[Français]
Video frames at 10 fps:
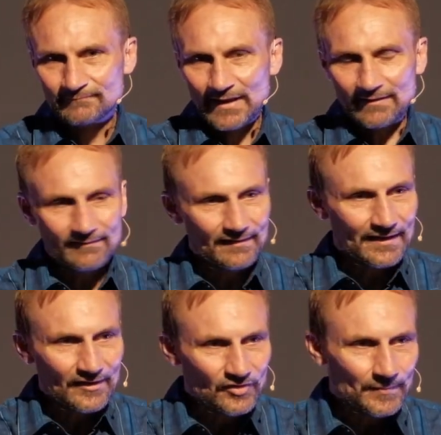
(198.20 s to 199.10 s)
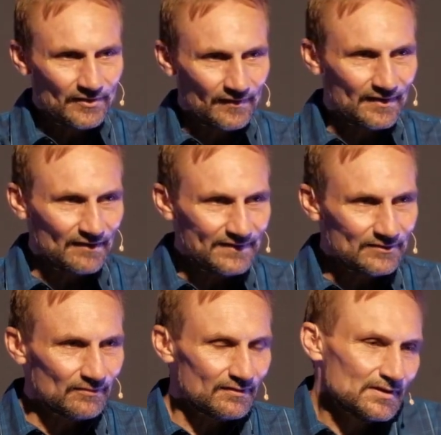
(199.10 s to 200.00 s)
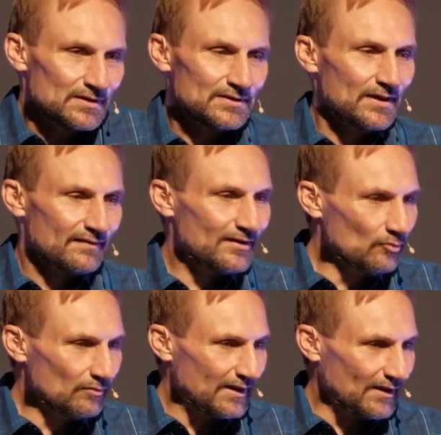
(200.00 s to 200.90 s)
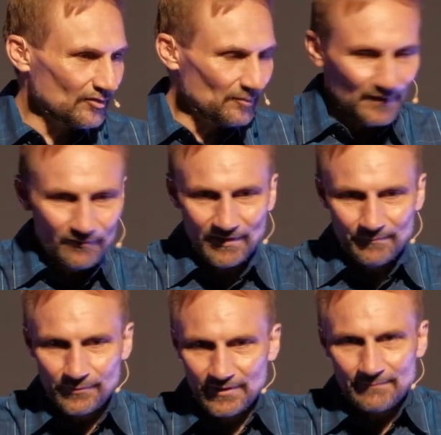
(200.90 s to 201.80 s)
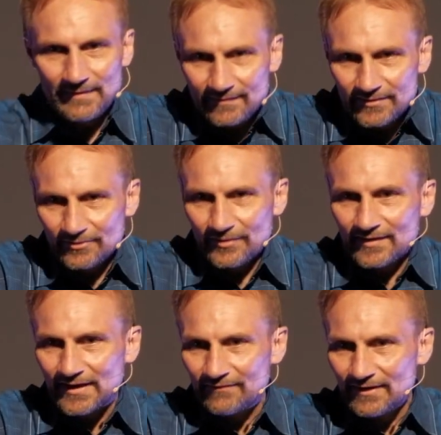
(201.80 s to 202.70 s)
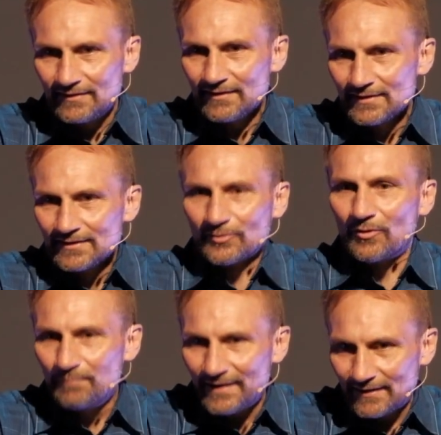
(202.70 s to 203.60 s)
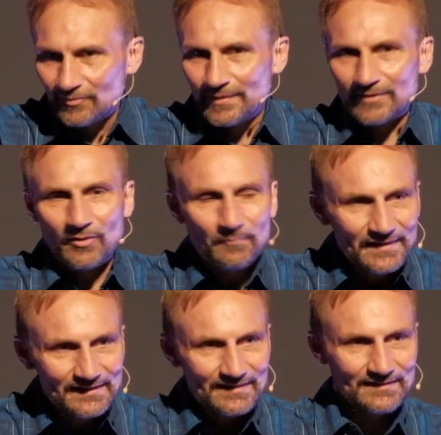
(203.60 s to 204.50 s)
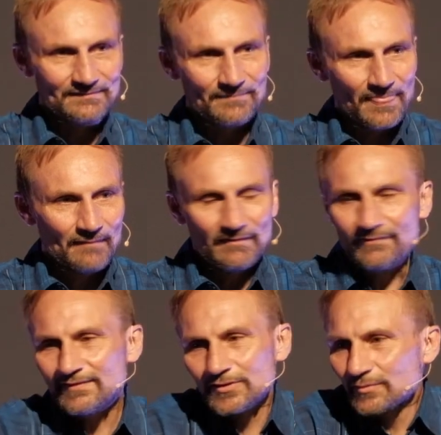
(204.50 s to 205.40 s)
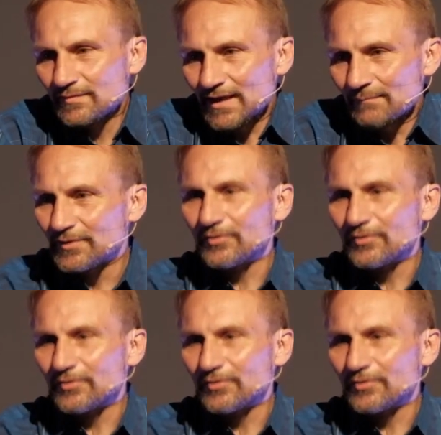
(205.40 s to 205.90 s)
Et ça, c'est un résumé de sa vie. Donc c'est nous qui rendons parfois un peu la mission, le travail complexe ou bien compliqué. Mais en fait, c'est tout simple.